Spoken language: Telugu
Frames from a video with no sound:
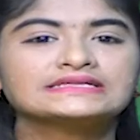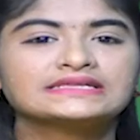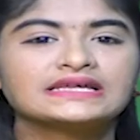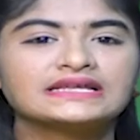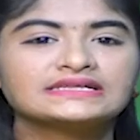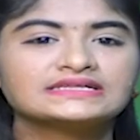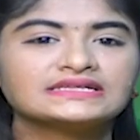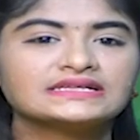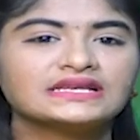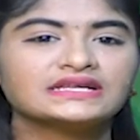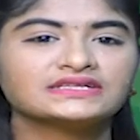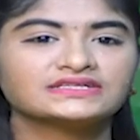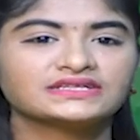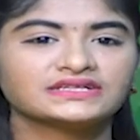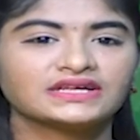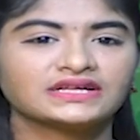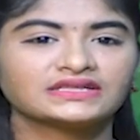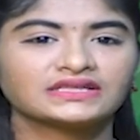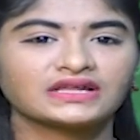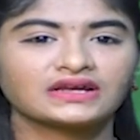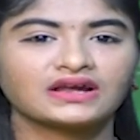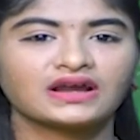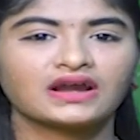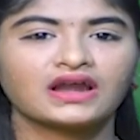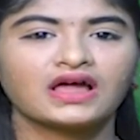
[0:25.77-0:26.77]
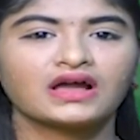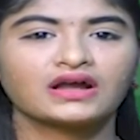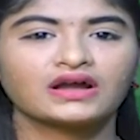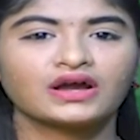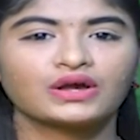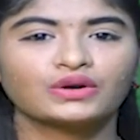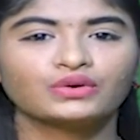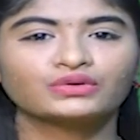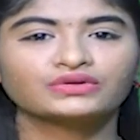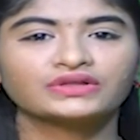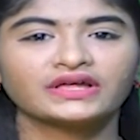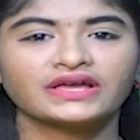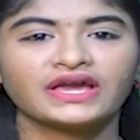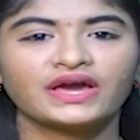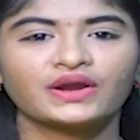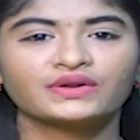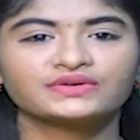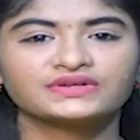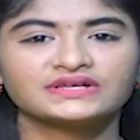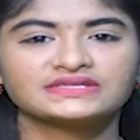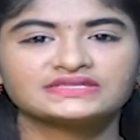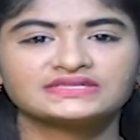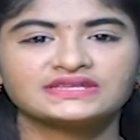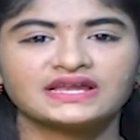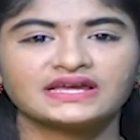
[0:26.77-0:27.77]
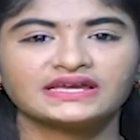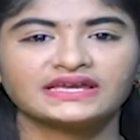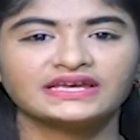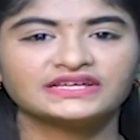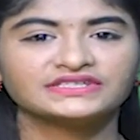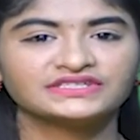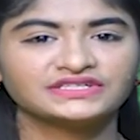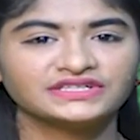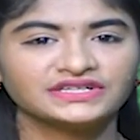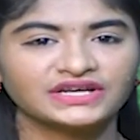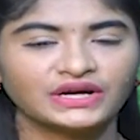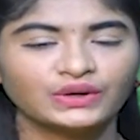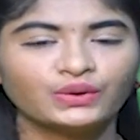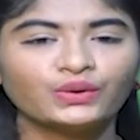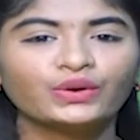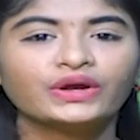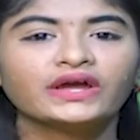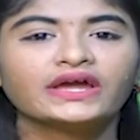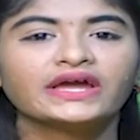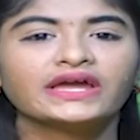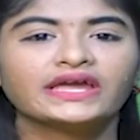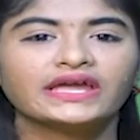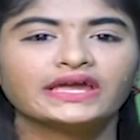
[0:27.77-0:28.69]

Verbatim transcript: సిరిసిల్ల చేరత కళాకారులు తయారు చేసిన ఈ చీరలు